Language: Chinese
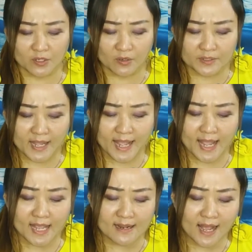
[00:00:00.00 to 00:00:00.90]
永
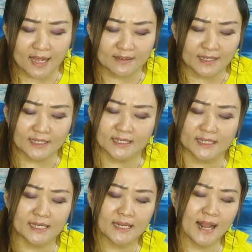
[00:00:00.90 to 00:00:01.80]
远让
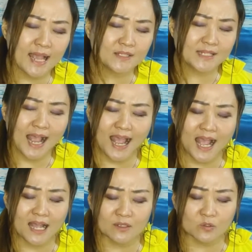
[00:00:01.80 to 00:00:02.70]
你来
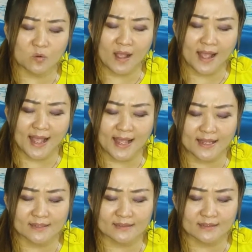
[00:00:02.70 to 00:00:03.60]
掌管。
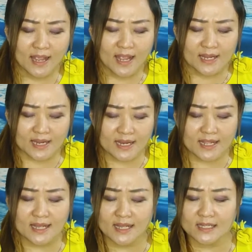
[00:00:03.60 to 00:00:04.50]
一
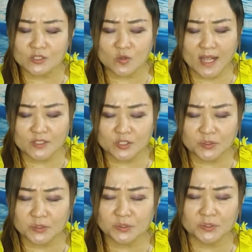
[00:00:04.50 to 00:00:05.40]
颗专注
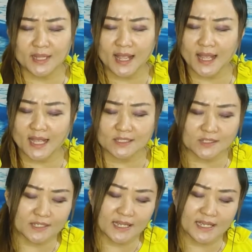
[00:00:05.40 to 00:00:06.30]
的
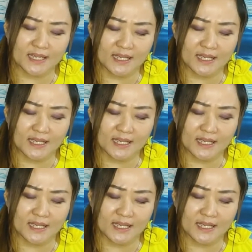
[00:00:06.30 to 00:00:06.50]
心，